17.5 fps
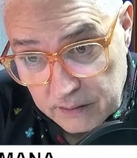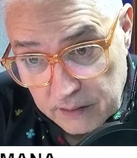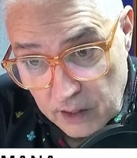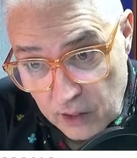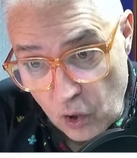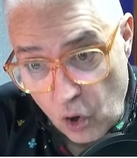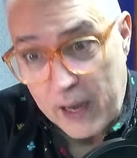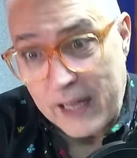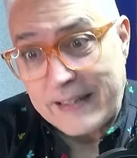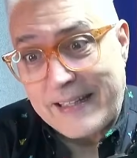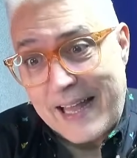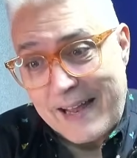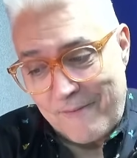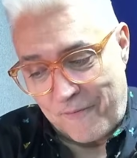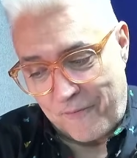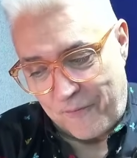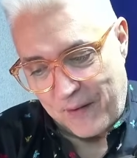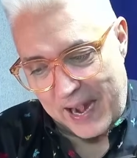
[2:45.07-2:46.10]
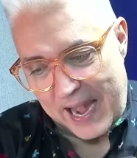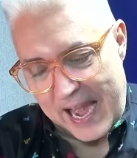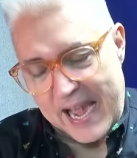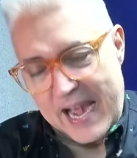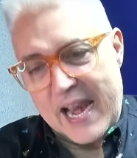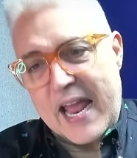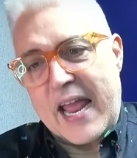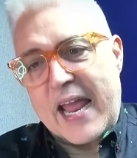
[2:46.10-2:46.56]
Lo que te
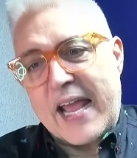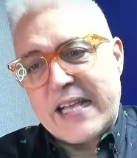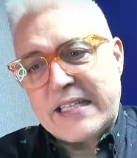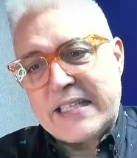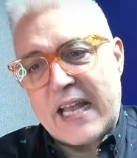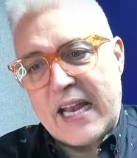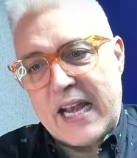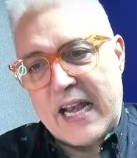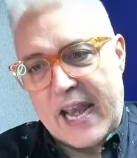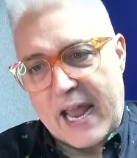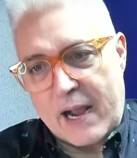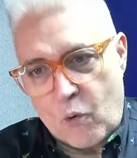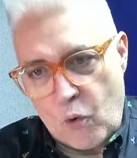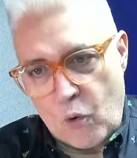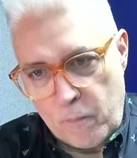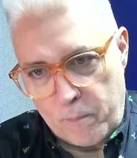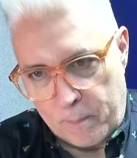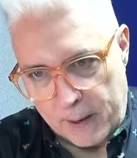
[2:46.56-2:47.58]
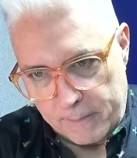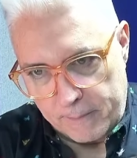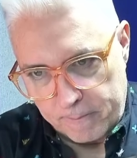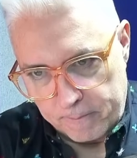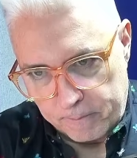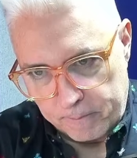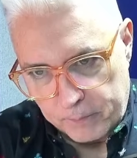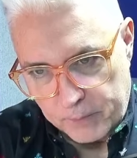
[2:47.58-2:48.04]
frena es la culpa
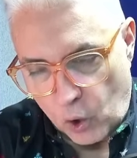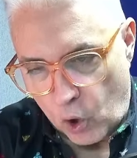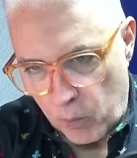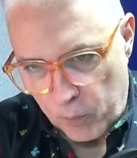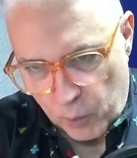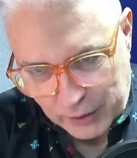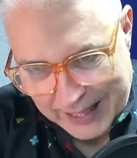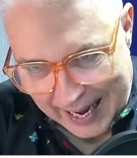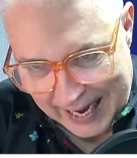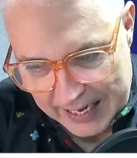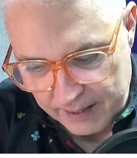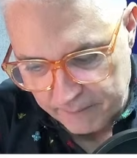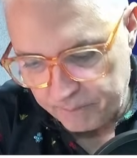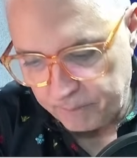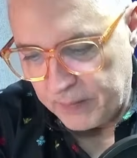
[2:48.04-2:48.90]
como tal.